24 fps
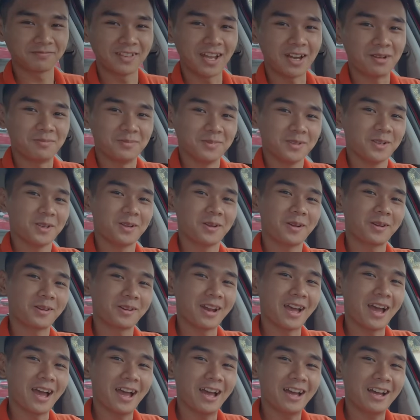nhỉ,
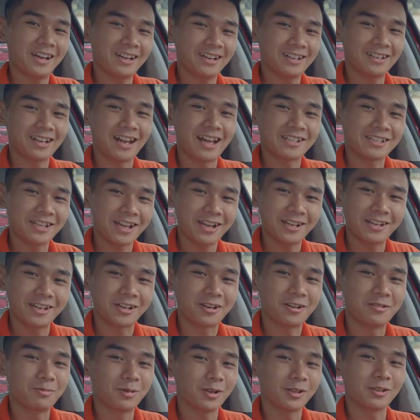đã lái xe thì
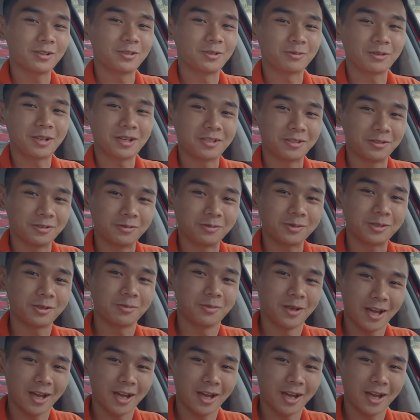không bao giờ chúng ta sử dụng rượu